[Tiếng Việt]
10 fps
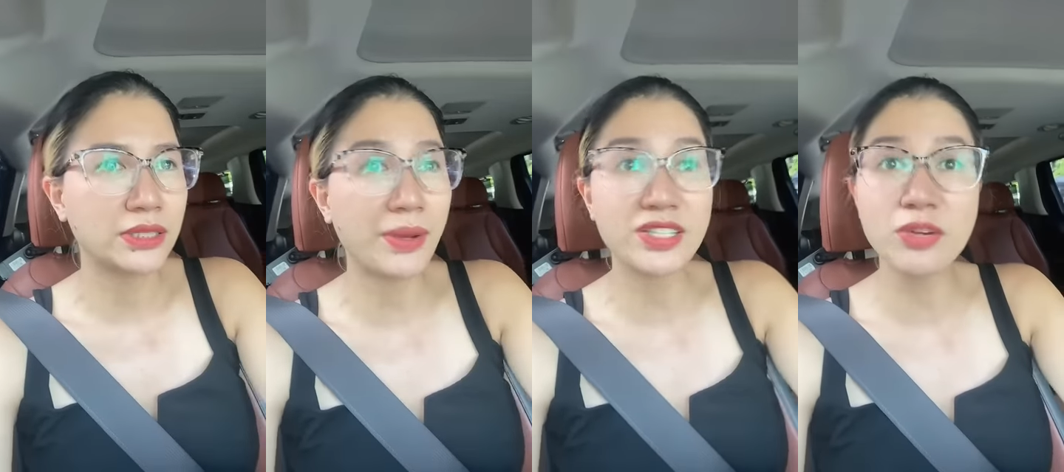
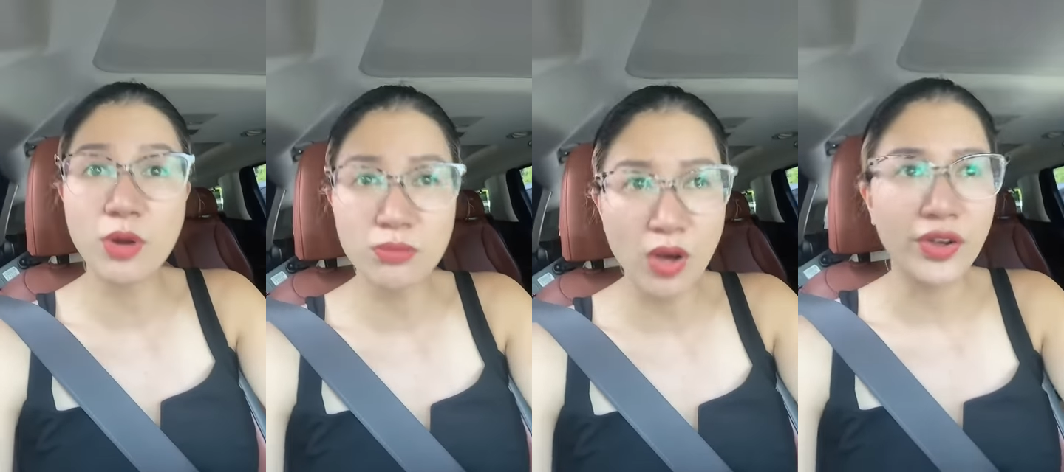các bác chờ
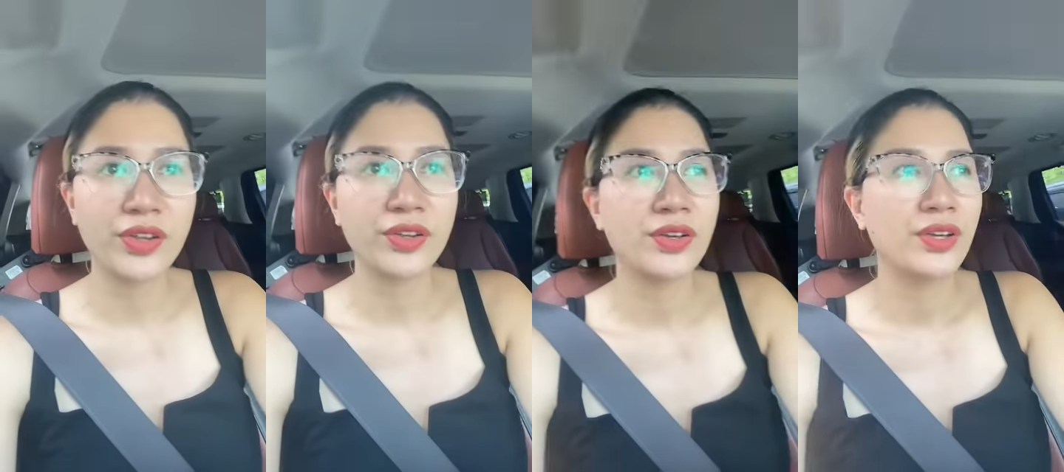mòn mỏi.
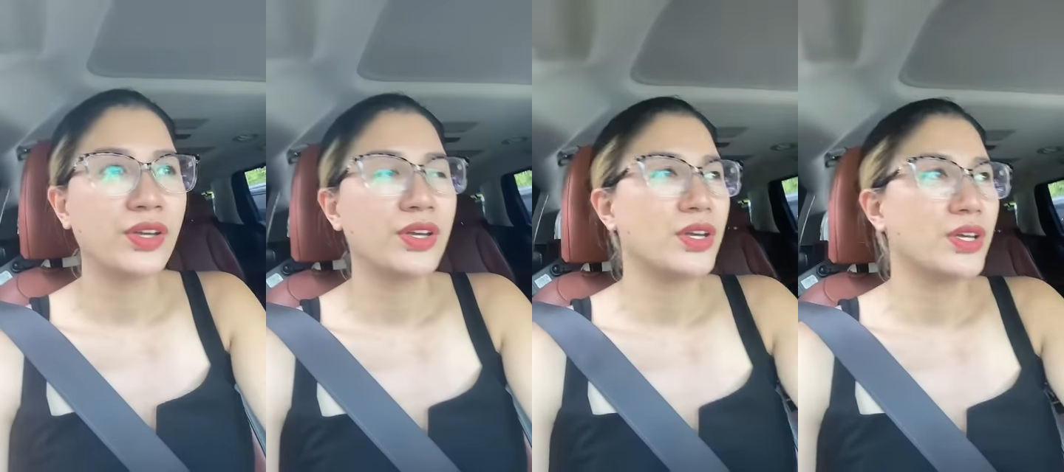
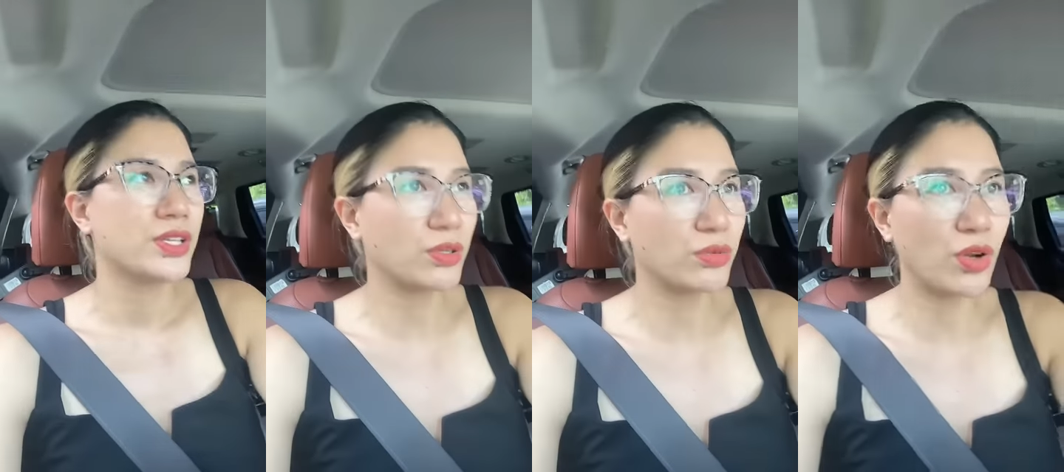
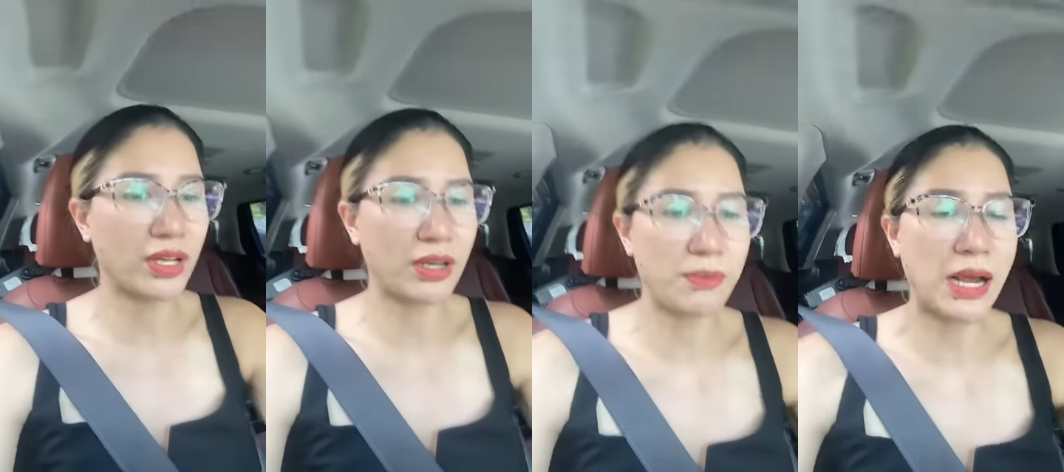Sau đó
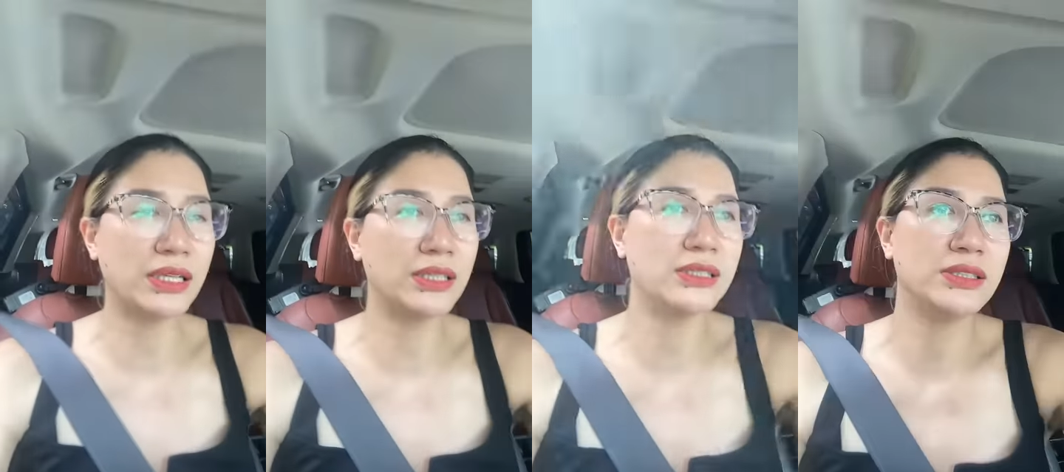là các bác
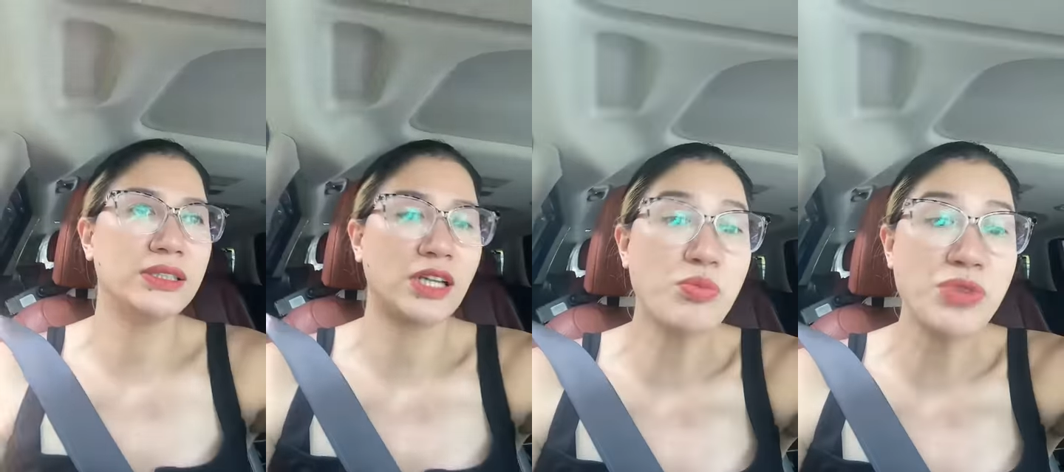
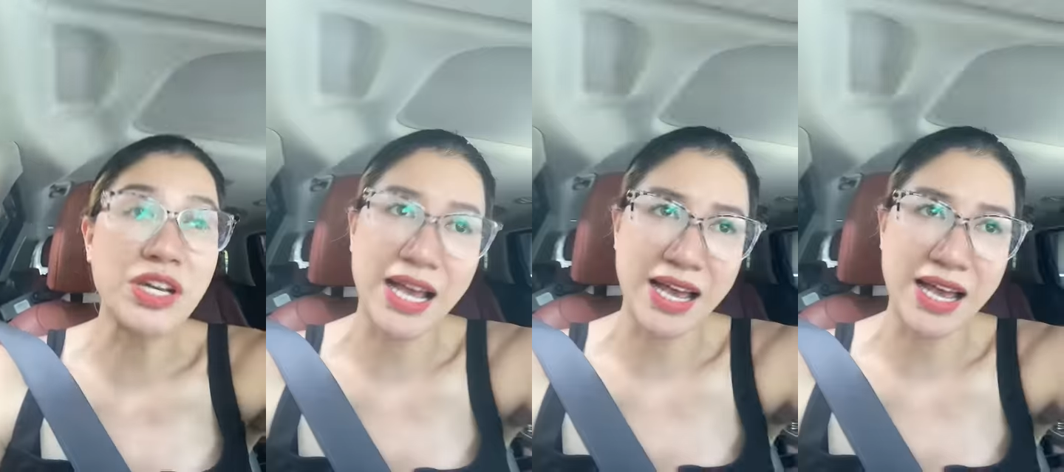không nhận được